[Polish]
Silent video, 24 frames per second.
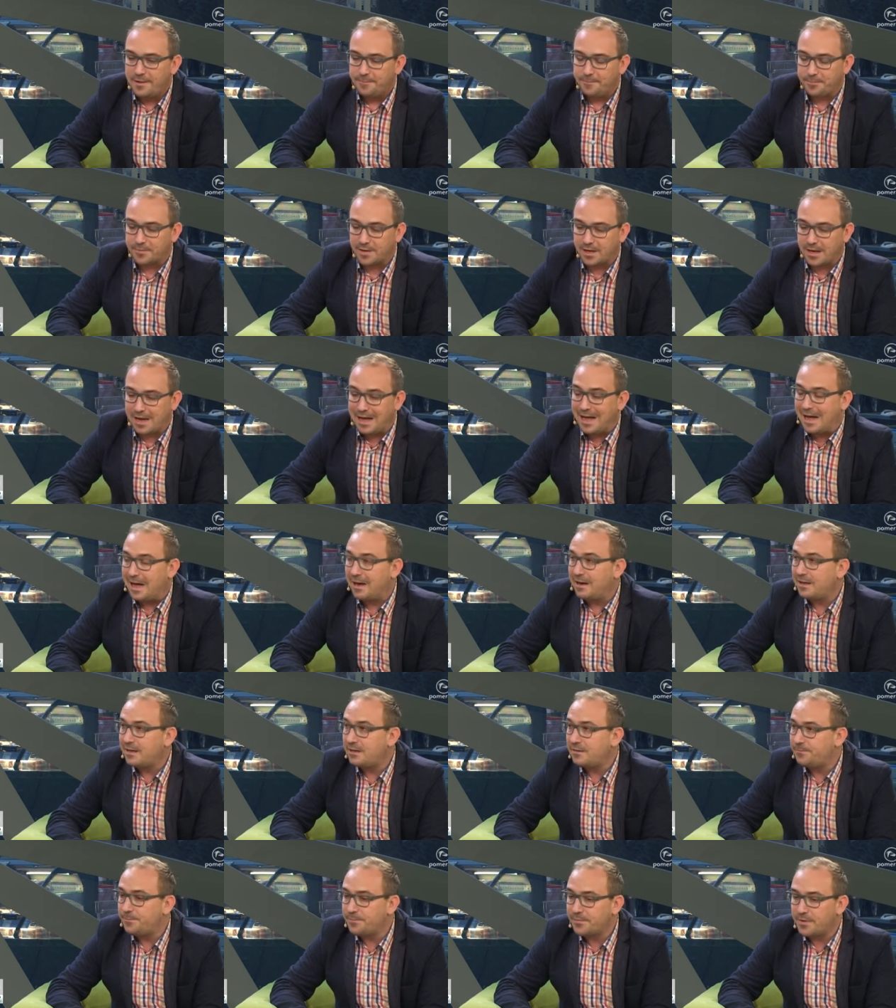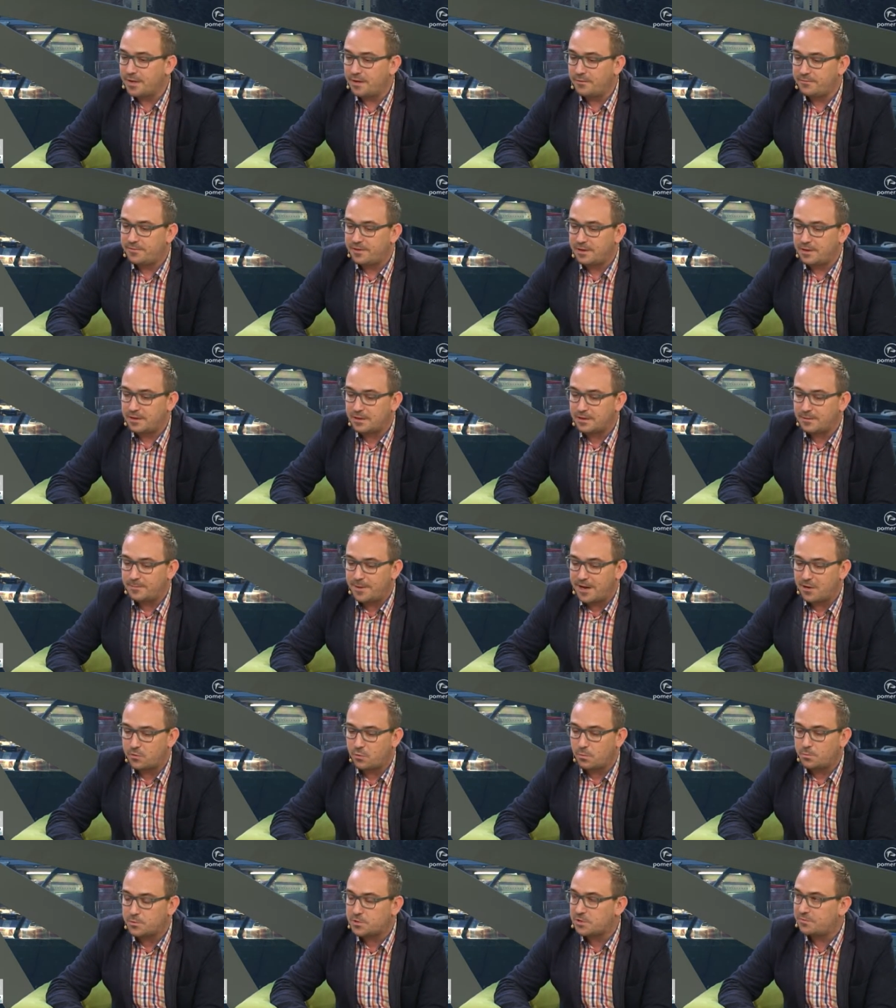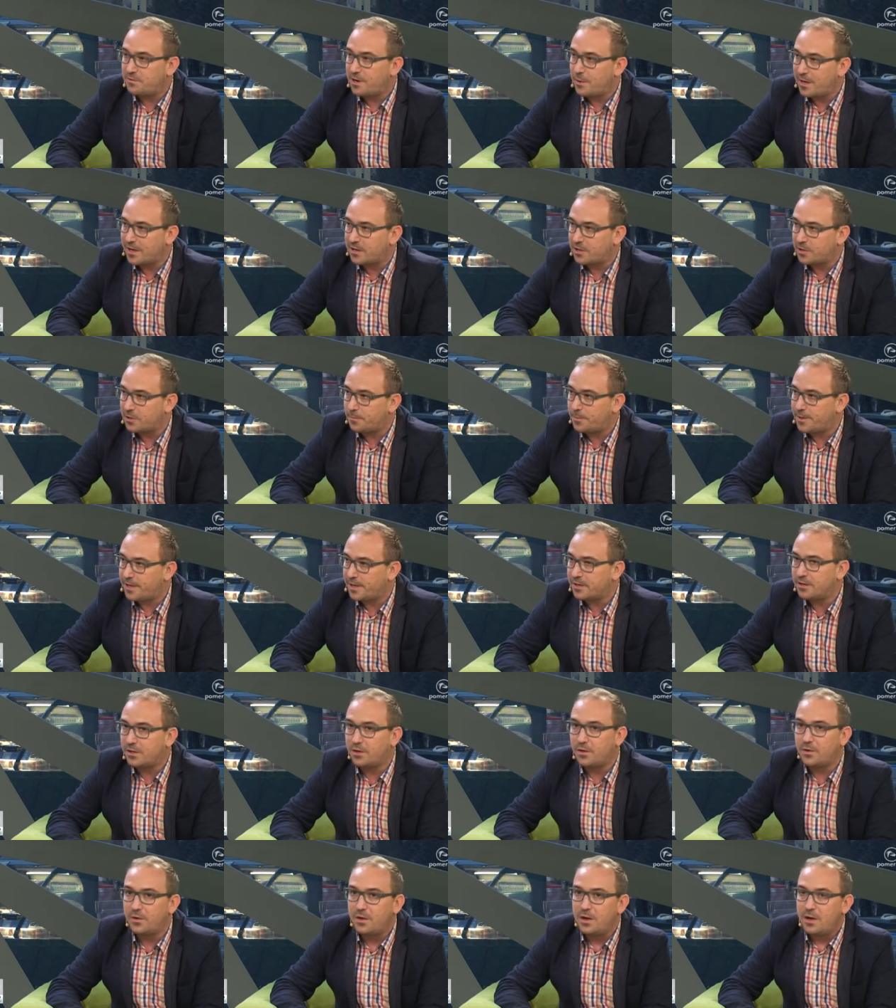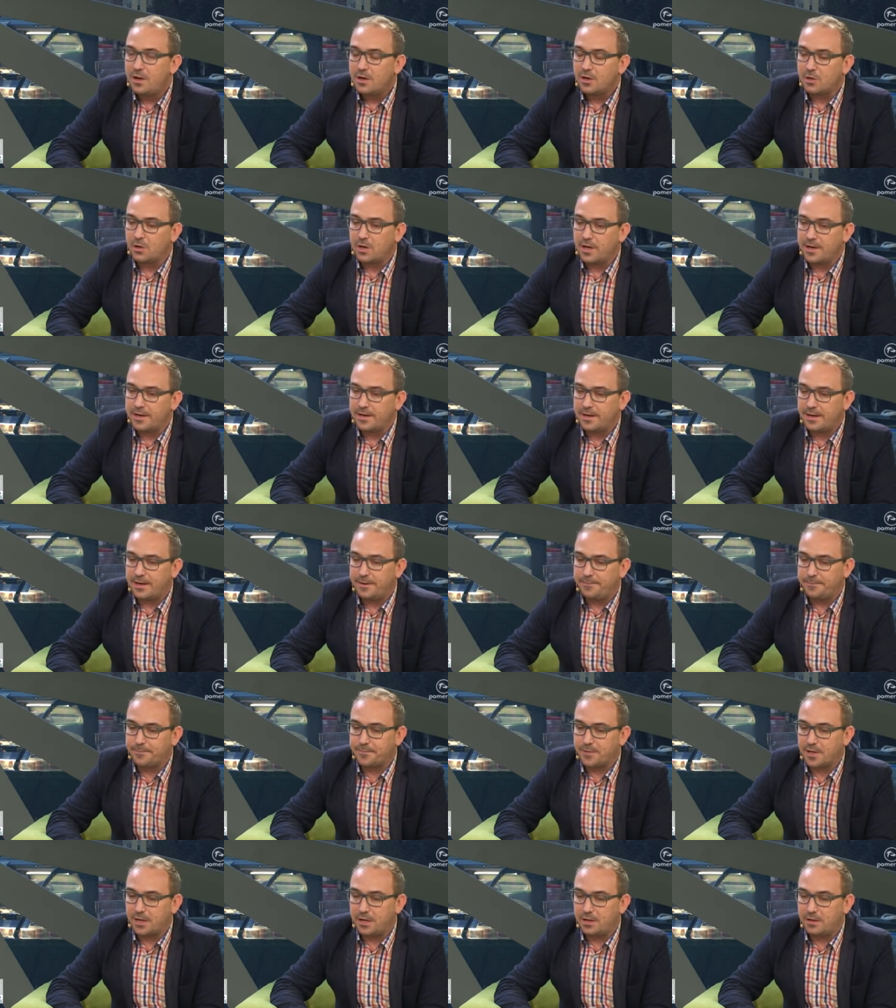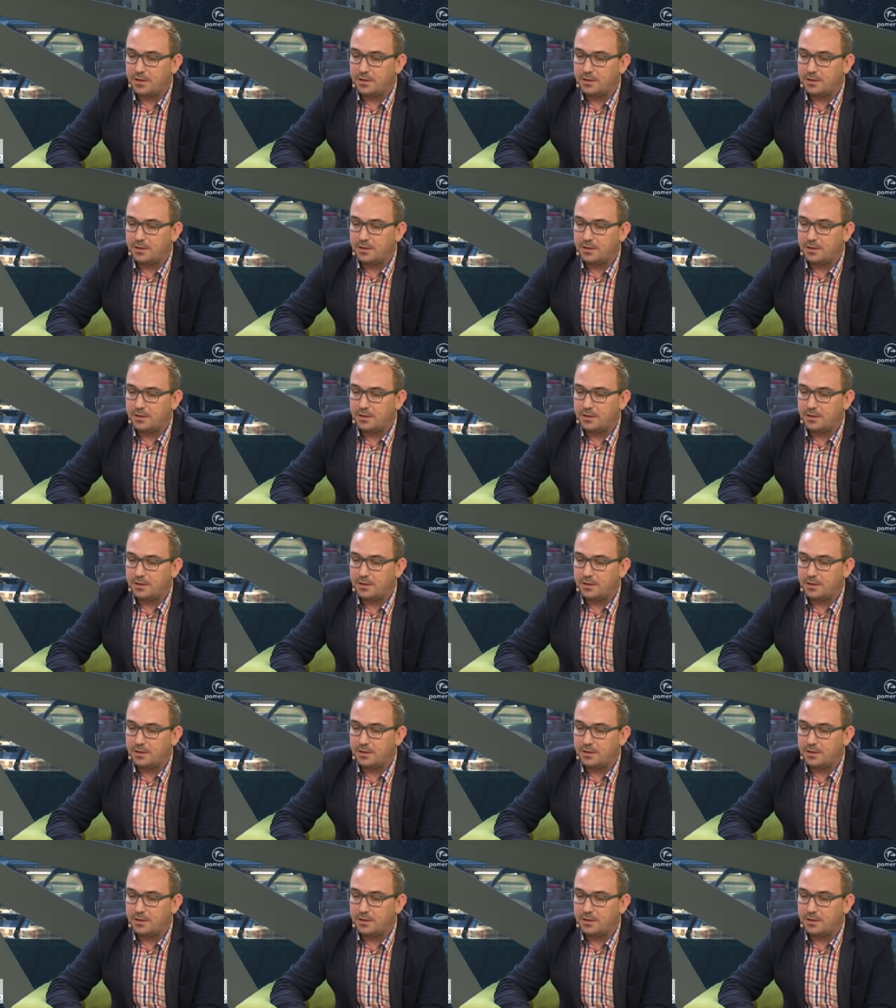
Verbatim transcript: Mm, ale mm, w gmachu przy Wałach Chrobrego kolejna mm,